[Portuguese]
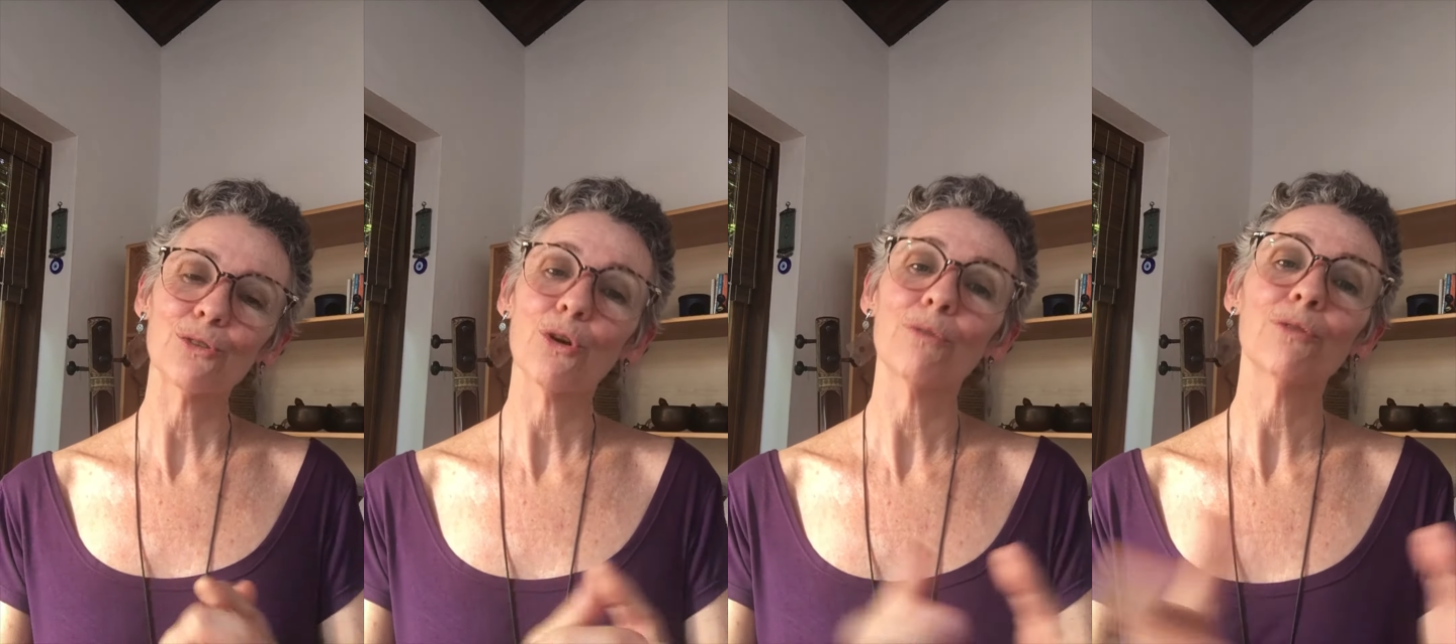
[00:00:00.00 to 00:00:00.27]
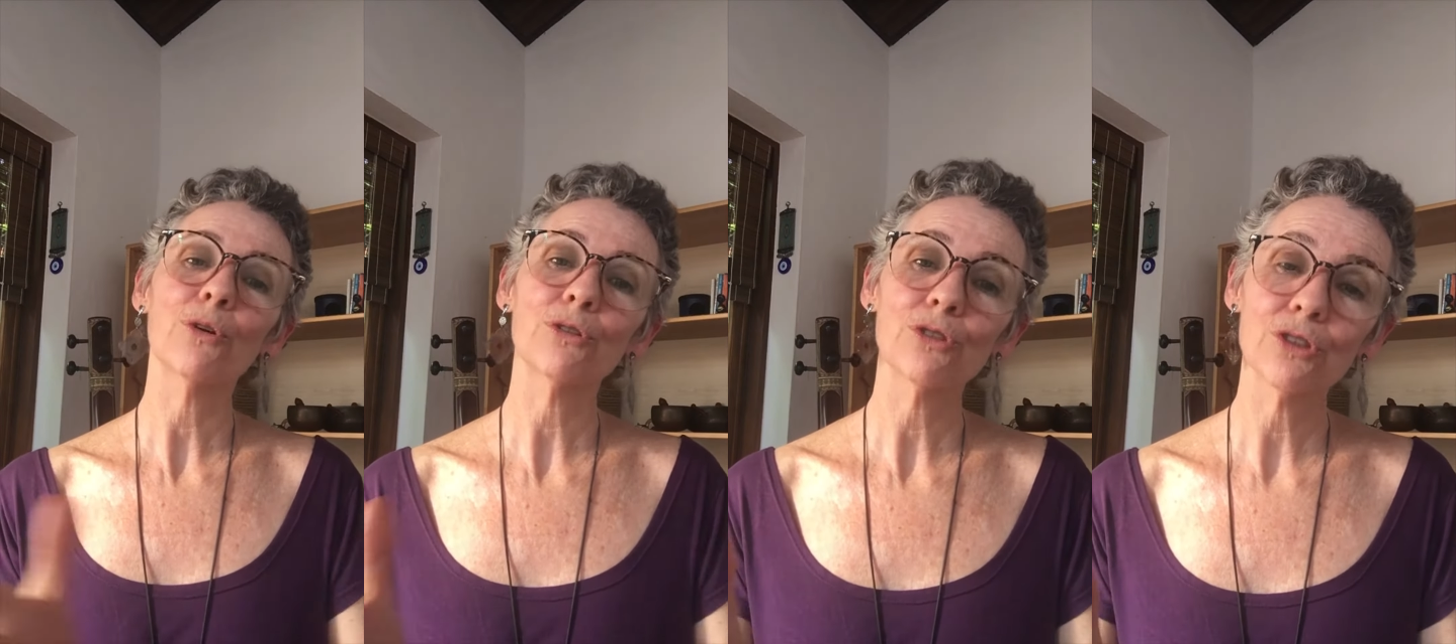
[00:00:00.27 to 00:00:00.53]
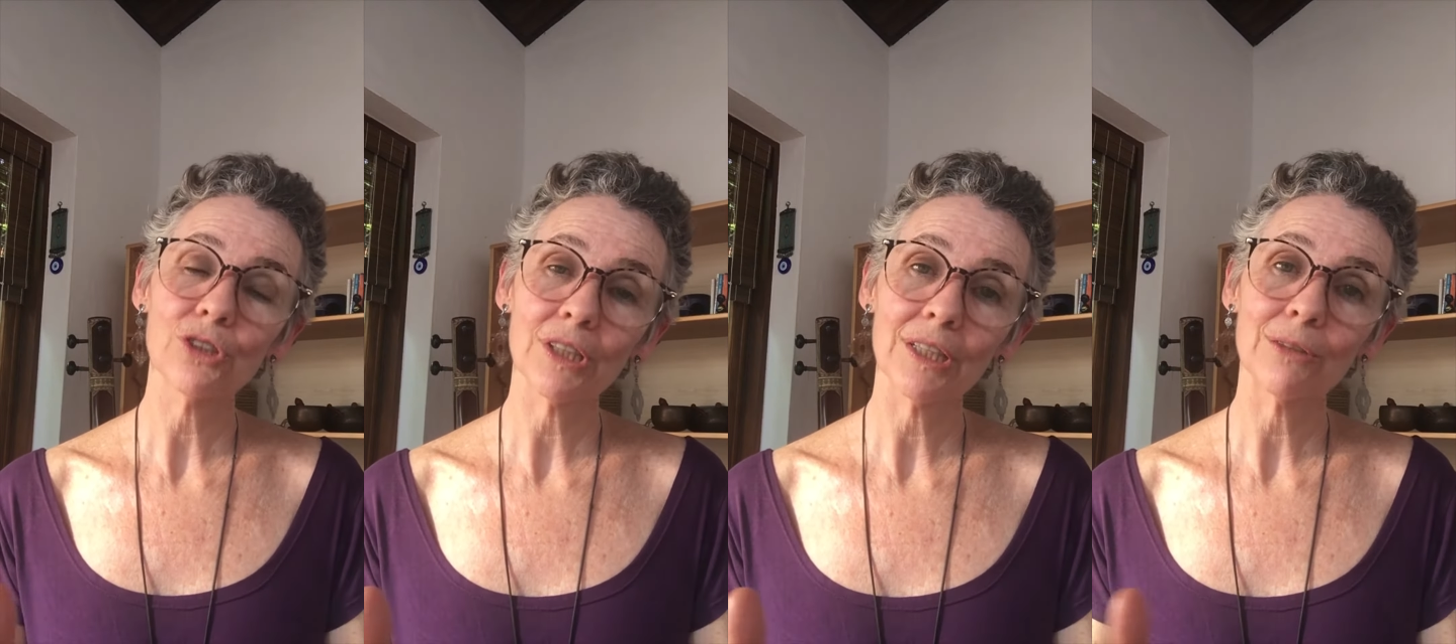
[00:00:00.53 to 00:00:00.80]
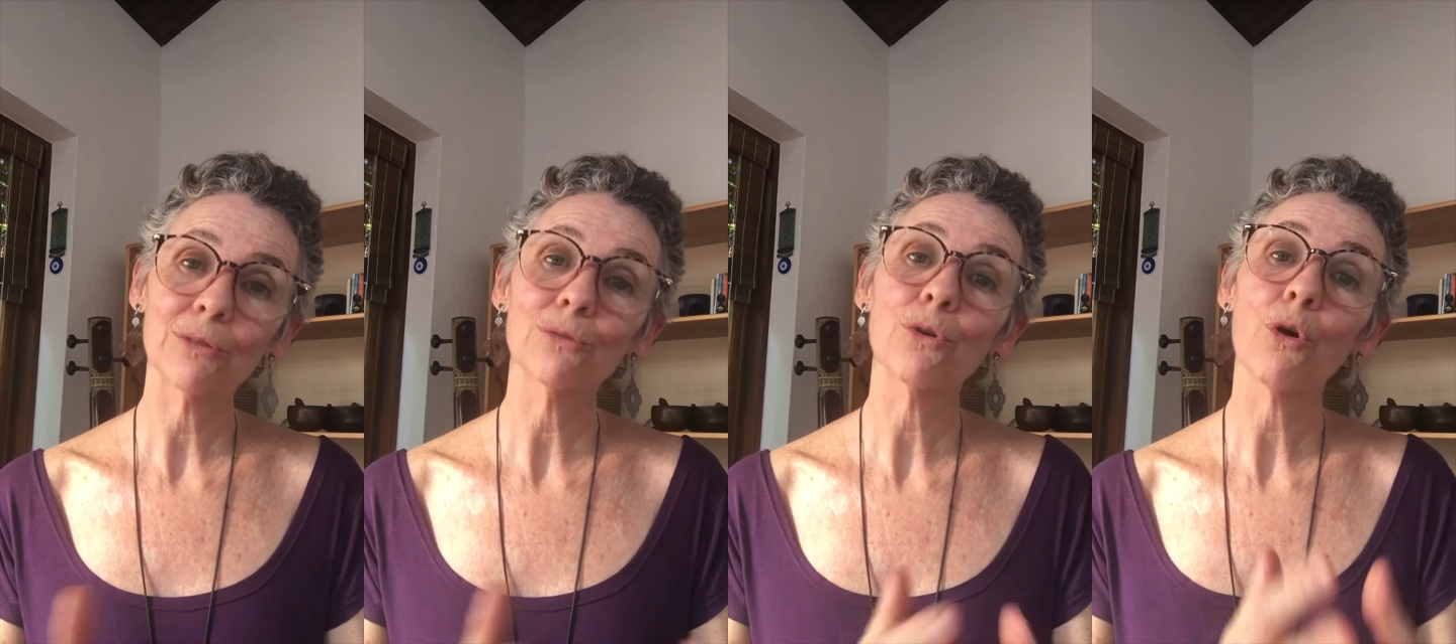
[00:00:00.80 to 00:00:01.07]
novo
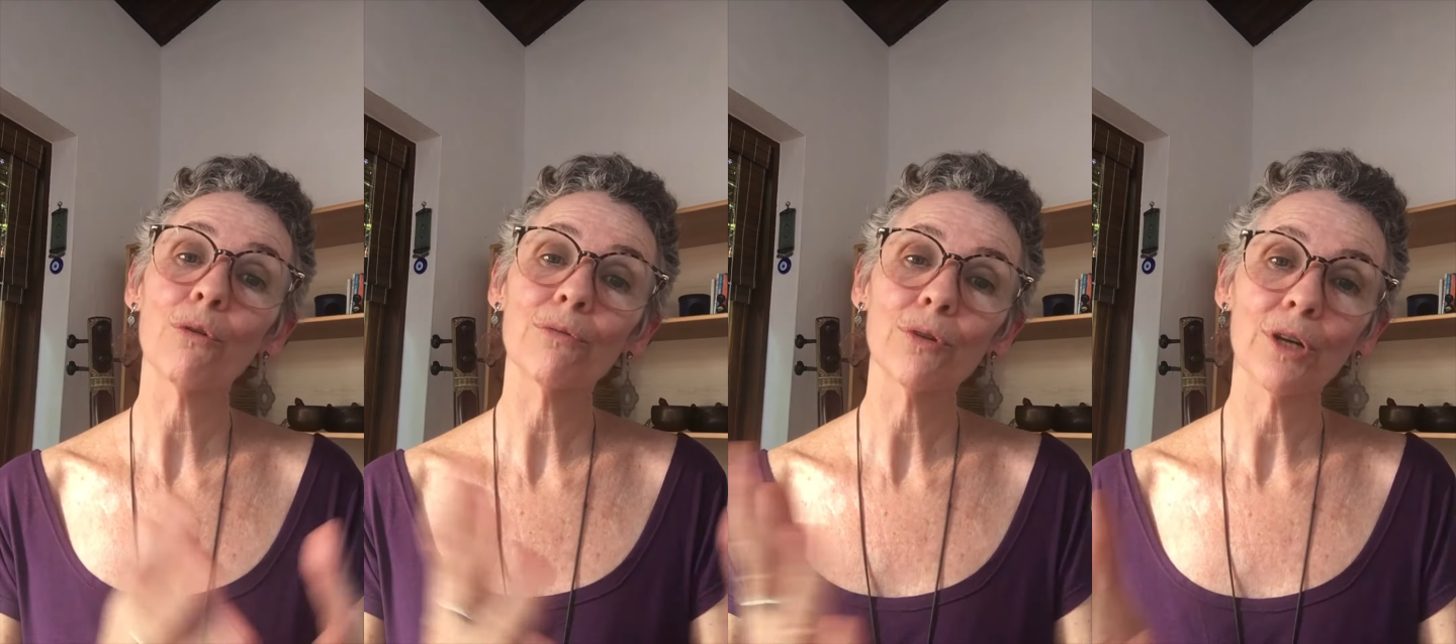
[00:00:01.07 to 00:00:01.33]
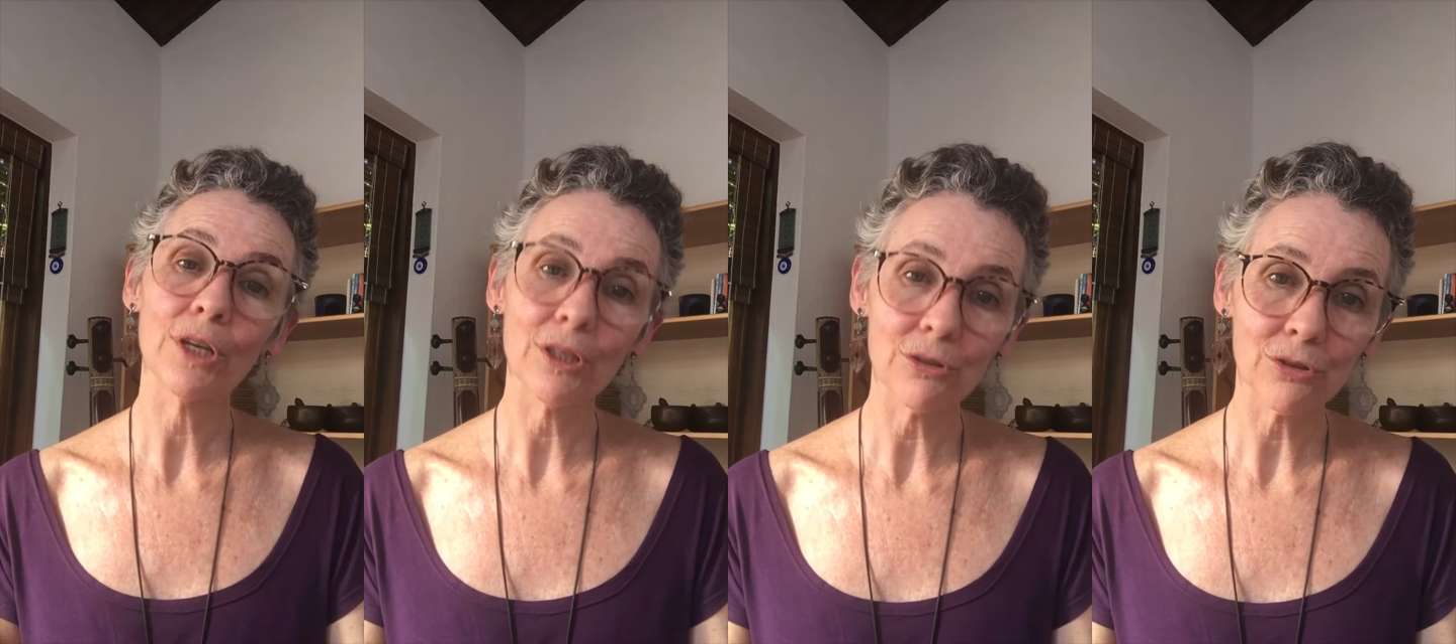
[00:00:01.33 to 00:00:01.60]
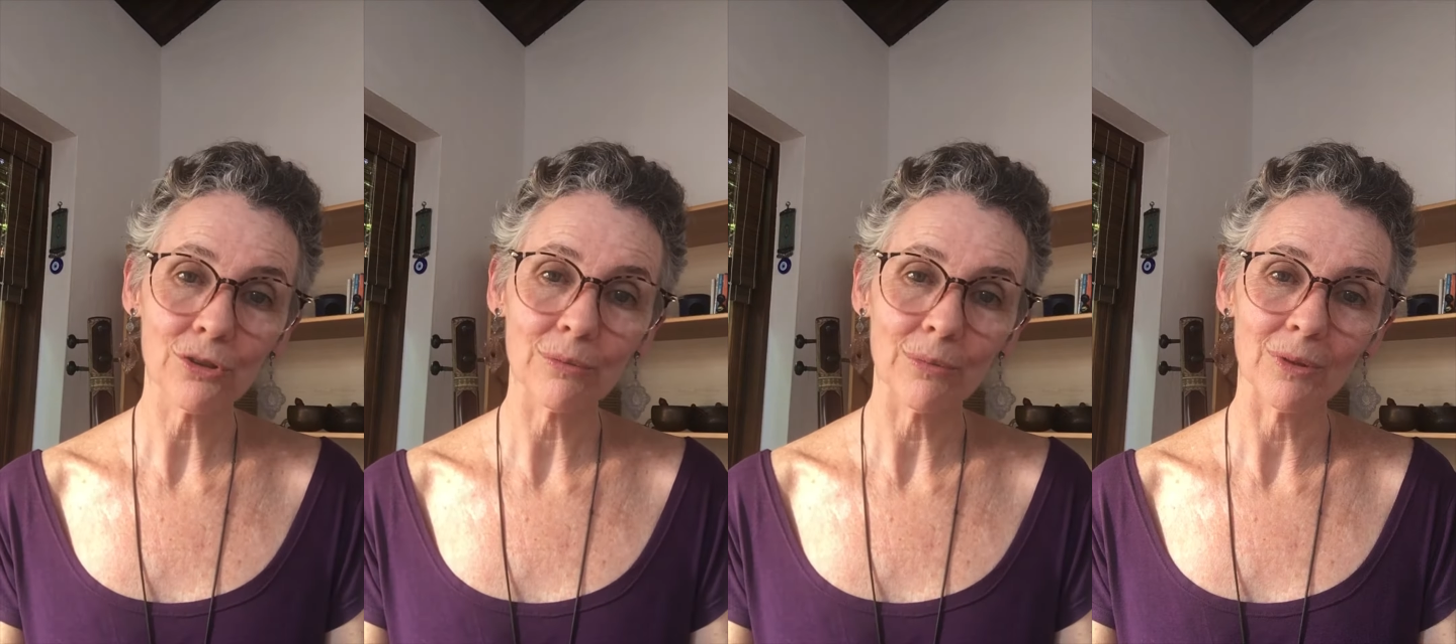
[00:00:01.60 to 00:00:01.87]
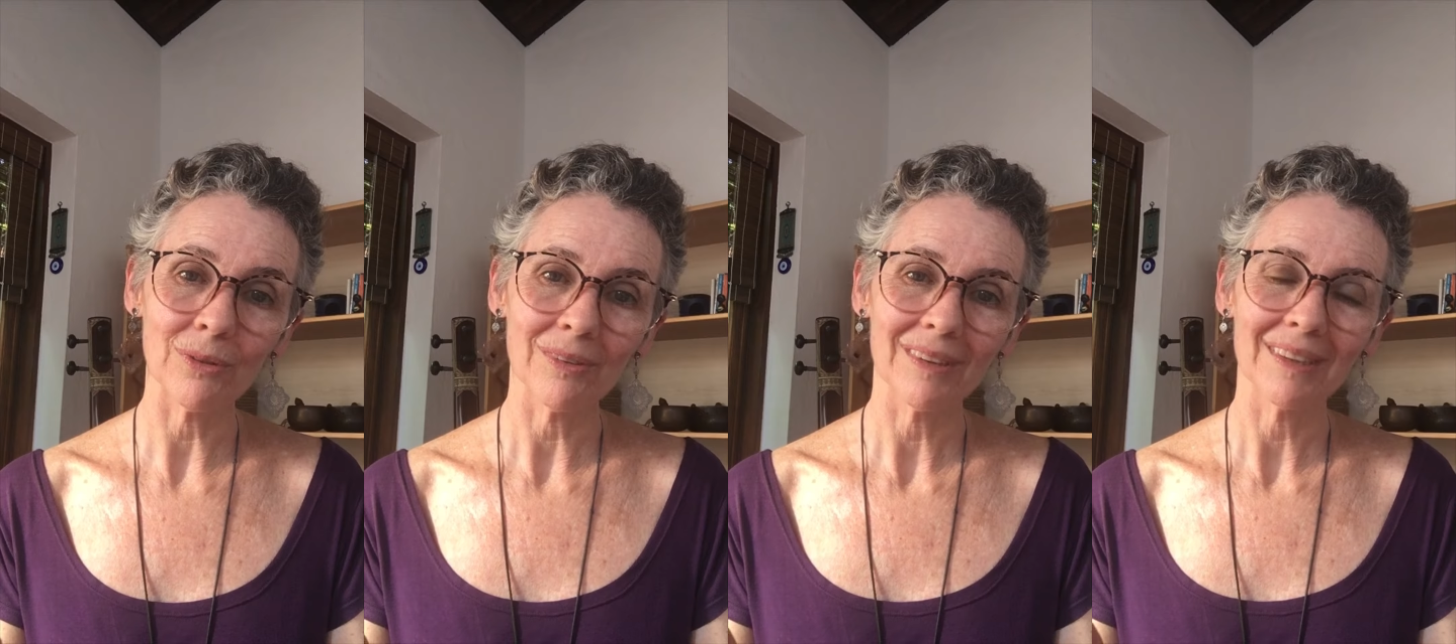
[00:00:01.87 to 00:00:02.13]
cotidiano, um novo
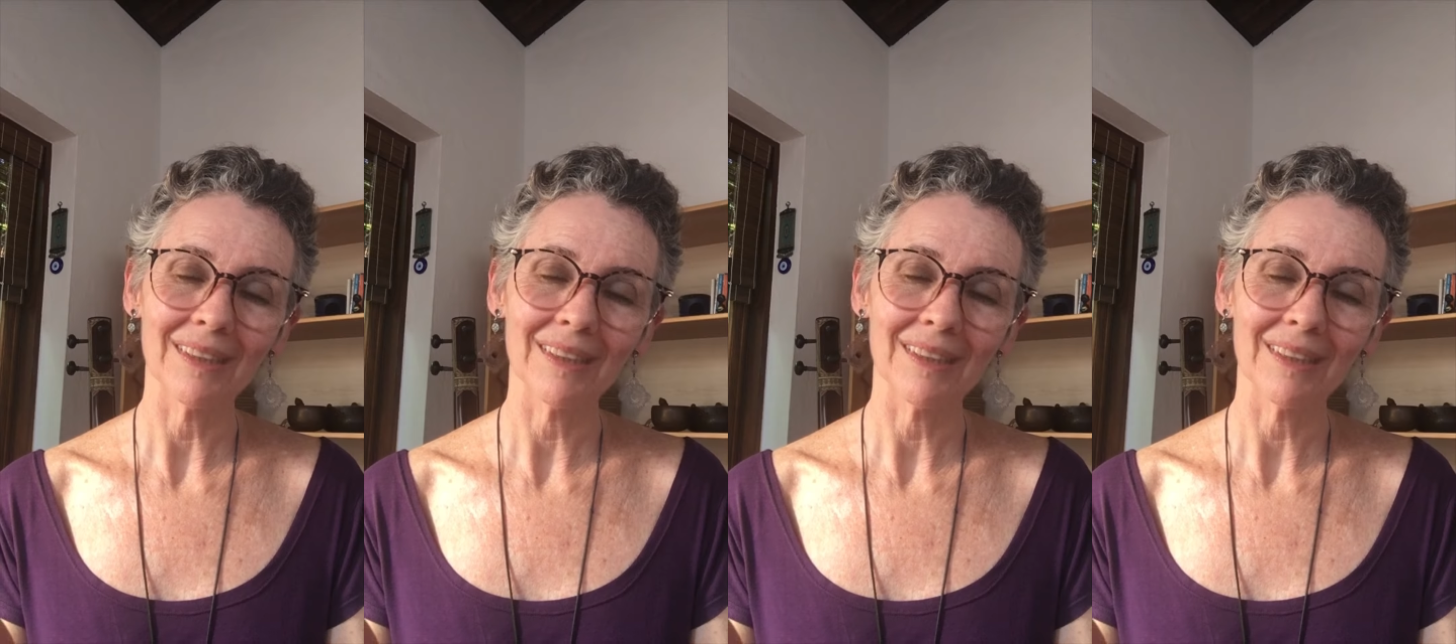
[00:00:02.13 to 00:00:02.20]
ritmo,